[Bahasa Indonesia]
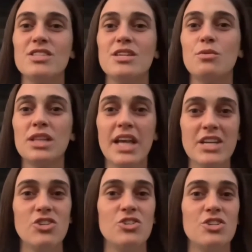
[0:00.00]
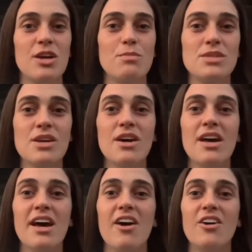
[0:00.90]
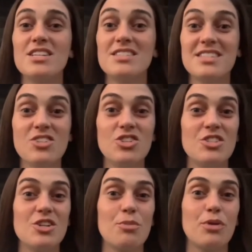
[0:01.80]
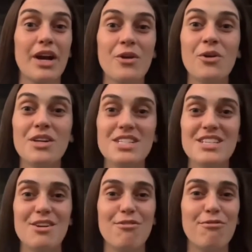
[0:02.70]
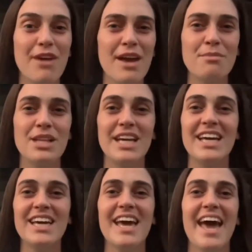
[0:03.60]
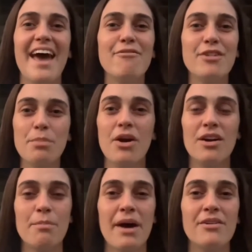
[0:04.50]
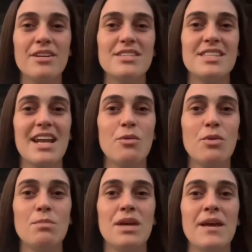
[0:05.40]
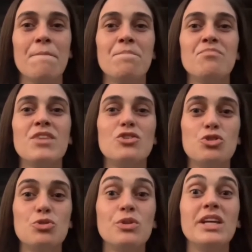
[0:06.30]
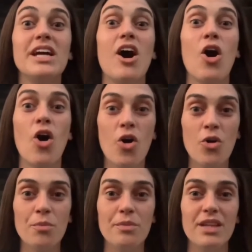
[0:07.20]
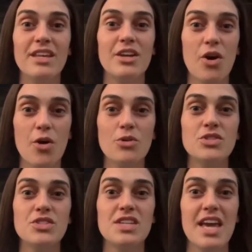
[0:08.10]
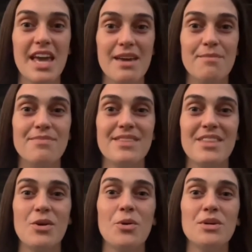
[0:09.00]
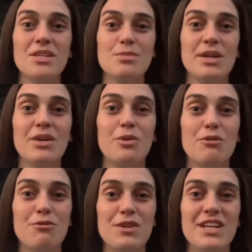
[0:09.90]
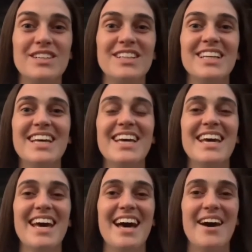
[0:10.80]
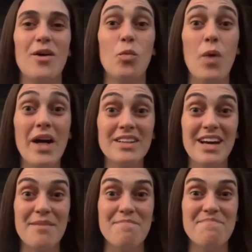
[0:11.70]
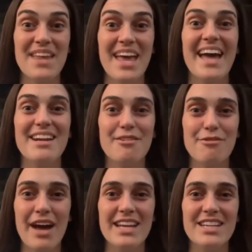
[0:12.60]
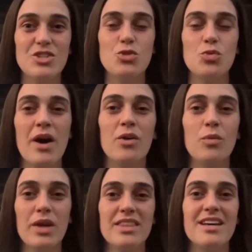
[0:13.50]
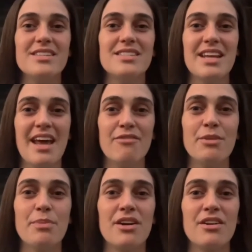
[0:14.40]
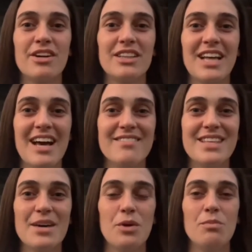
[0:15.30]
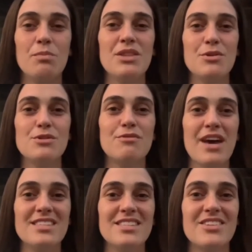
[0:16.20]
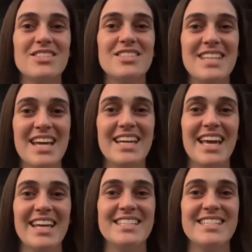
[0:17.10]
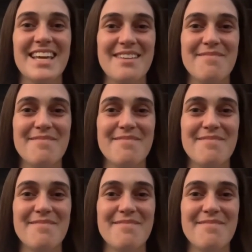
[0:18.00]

uh, perkataan kita, pikiran kita, dan tindakan kita di mana keputusan kita menjadi prioritas kita di mana setiap keberadaan kita menjadi rumah yang siap untuk bisa menyambut Dia, di mana Roh Kudus dipersilahkan masuk untuk Dia bisa